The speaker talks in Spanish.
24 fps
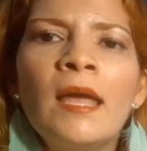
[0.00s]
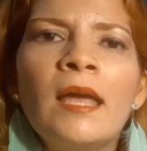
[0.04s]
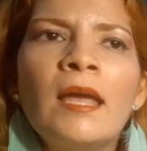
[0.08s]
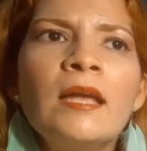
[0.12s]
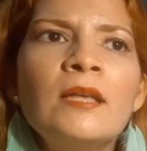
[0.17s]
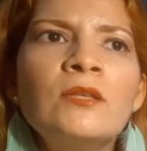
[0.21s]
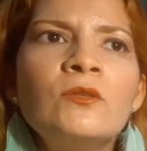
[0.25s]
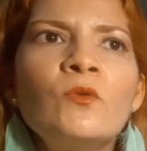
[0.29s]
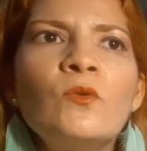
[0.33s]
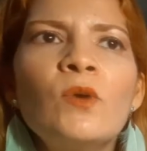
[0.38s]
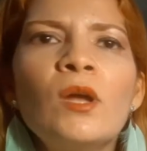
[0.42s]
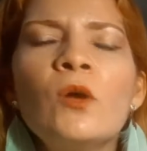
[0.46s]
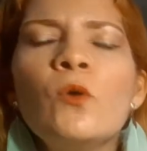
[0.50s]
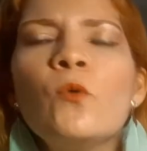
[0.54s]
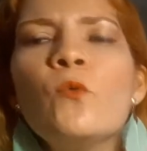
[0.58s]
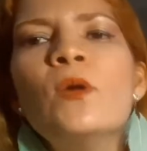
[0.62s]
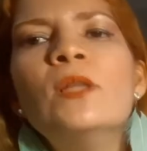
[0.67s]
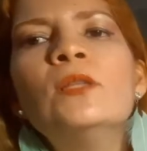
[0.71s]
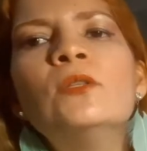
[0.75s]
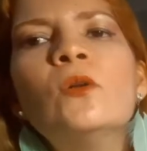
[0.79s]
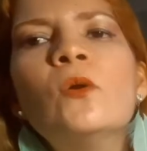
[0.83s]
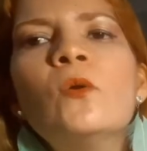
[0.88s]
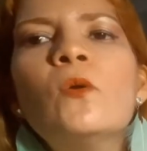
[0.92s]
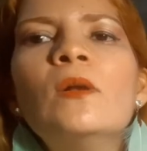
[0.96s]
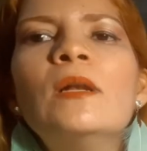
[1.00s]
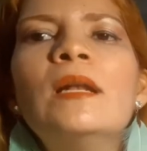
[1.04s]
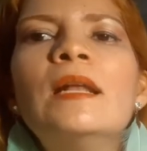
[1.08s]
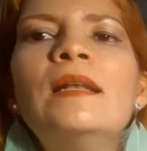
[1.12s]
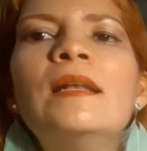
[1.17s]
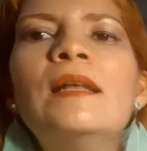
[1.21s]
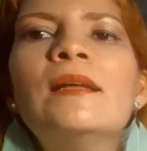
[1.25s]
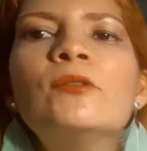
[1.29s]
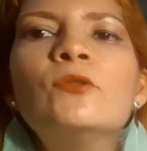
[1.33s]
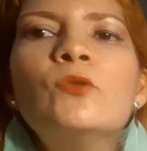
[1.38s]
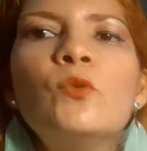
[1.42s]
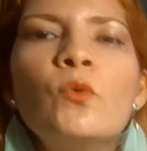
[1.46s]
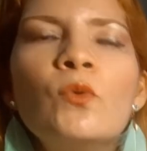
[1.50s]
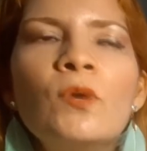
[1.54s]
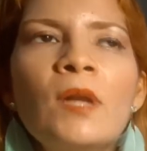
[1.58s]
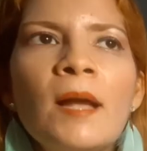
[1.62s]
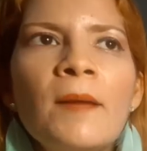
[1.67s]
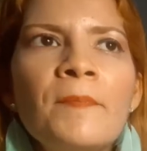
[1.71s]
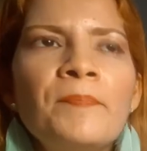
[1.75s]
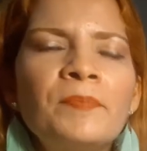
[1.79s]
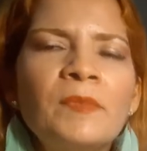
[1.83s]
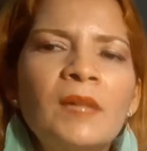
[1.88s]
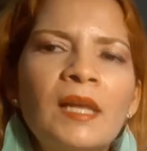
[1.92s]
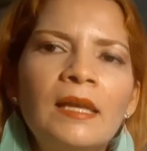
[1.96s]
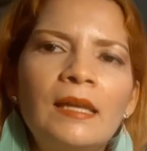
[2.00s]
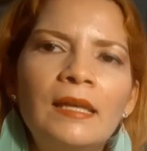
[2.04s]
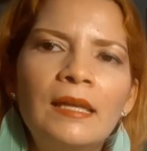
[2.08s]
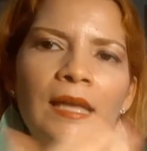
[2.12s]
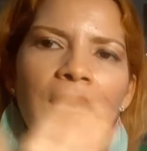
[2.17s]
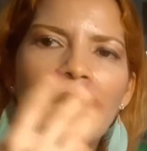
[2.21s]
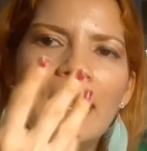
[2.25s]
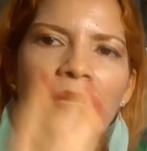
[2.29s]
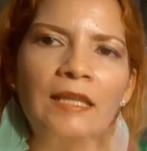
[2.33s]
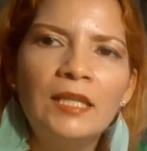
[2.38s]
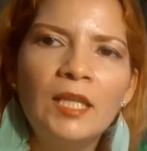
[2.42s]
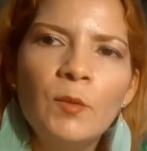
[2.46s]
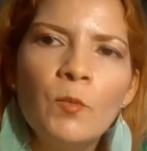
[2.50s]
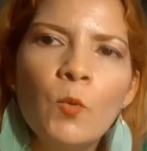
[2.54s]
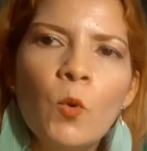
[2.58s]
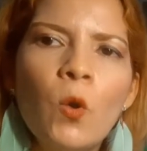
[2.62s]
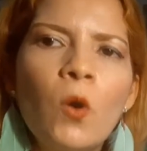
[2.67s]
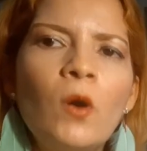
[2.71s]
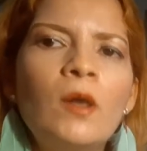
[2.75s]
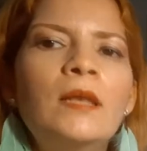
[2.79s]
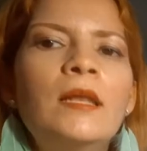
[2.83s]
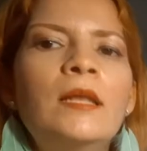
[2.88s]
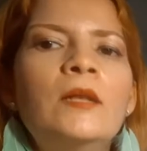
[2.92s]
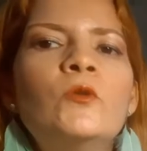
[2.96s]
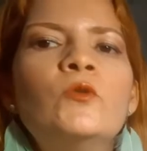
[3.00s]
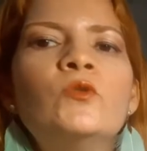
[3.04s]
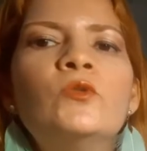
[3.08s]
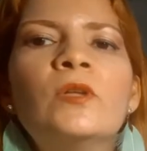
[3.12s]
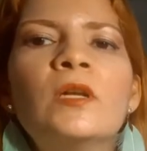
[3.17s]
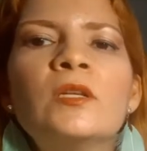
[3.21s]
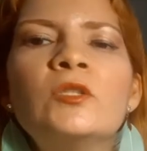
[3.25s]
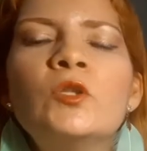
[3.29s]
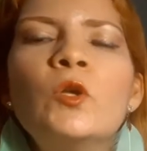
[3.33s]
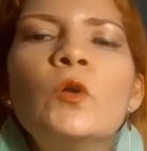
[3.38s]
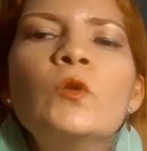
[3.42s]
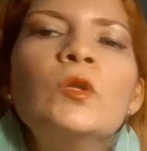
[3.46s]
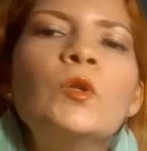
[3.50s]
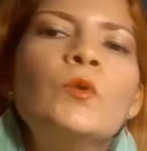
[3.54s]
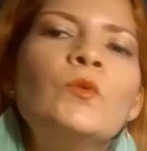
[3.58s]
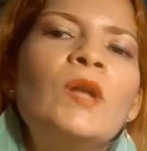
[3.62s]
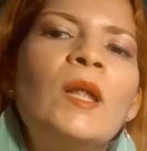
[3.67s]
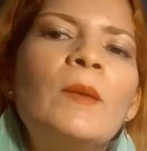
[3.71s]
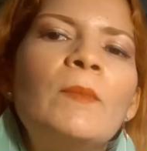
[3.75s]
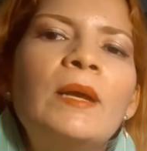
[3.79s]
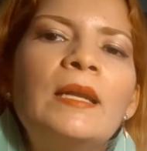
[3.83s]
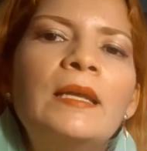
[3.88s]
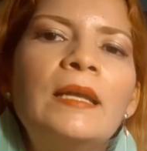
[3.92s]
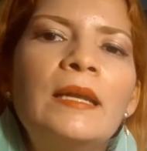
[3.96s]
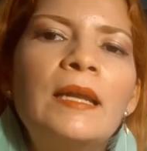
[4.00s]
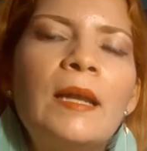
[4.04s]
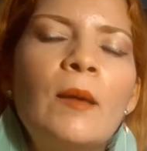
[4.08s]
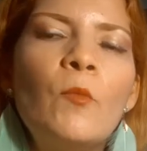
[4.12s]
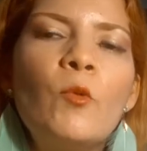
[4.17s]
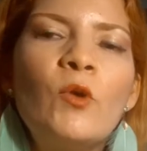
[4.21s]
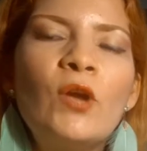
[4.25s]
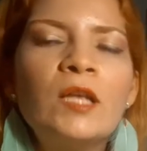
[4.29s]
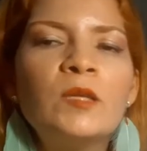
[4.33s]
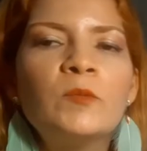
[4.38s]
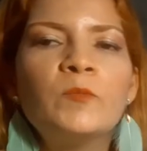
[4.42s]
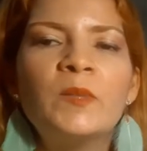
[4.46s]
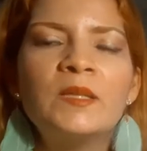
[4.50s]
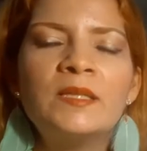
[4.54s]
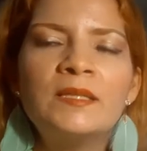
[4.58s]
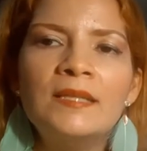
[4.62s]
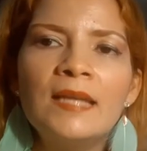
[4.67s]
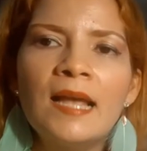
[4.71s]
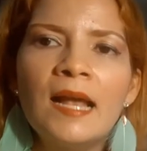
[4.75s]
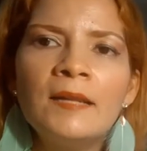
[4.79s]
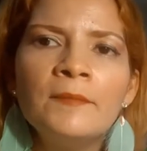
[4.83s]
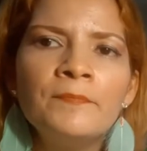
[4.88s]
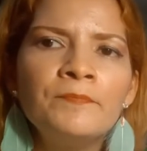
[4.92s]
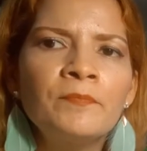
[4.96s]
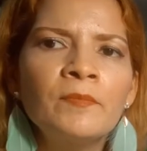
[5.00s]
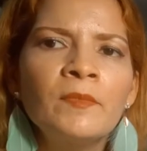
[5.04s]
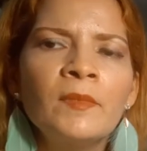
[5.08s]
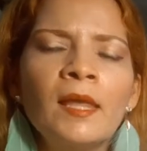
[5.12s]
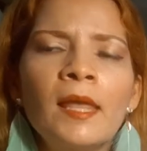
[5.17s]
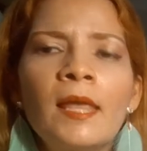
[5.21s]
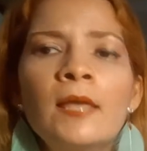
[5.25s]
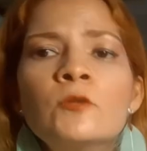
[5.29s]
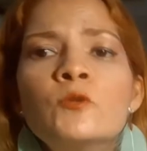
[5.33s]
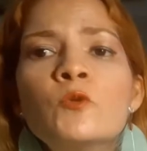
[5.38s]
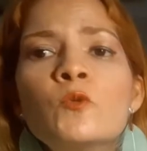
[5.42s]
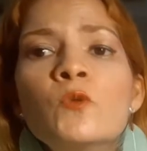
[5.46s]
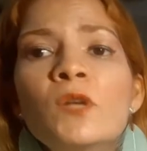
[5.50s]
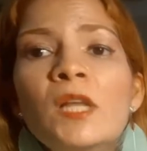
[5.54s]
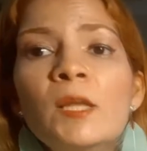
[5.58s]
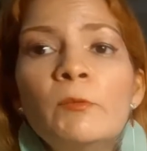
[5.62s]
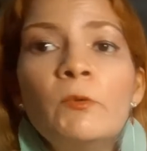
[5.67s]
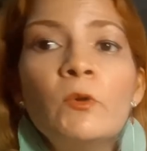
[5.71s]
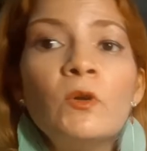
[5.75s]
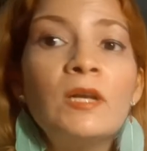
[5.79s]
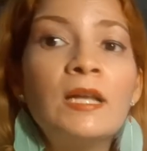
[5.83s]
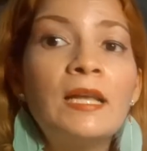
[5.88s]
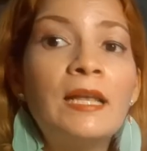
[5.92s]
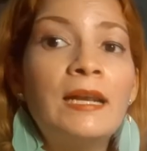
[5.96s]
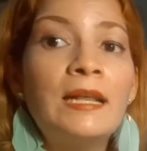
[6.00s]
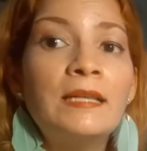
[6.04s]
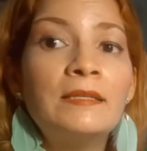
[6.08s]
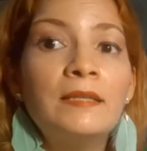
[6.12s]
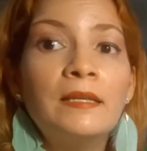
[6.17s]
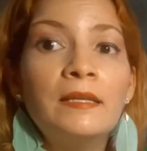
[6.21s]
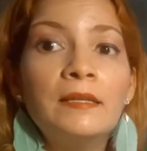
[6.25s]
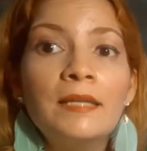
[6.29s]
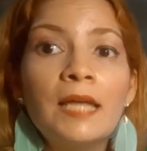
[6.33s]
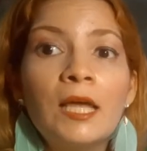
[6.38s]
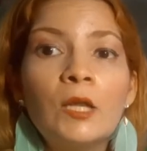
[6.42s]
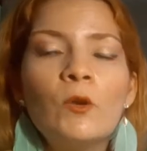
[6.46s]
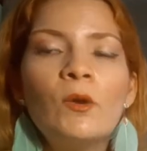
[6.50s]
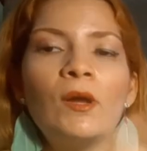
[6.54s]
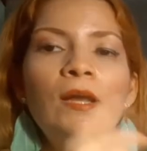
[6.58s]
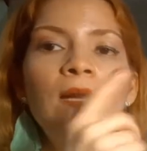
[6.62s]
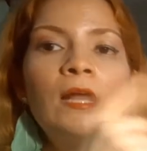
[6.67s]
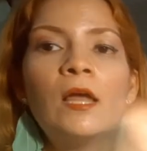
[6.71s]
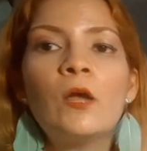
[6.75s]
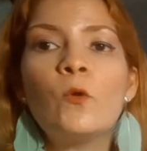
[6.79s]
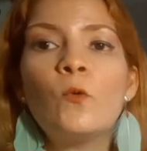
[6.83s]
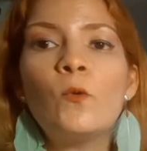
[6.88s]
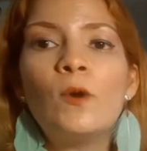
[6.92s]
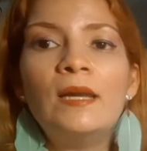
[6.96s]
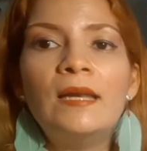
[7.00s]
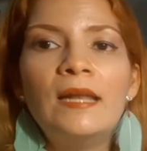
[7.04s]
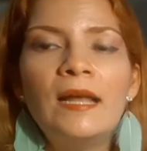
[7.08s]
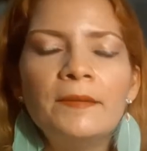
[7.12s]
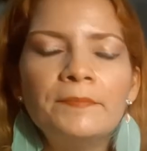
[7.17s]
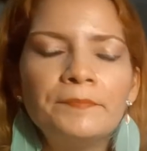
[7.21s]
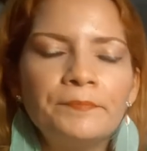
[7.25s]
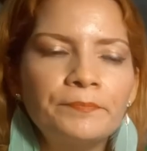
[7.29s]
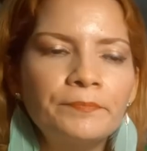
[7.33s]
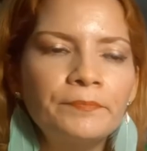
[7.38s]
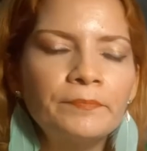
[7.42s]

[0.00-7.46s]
Es un encuentro con la lectura, el dibujo y la ilustración de una manera muy especial es un libro que le asignaron en la escuela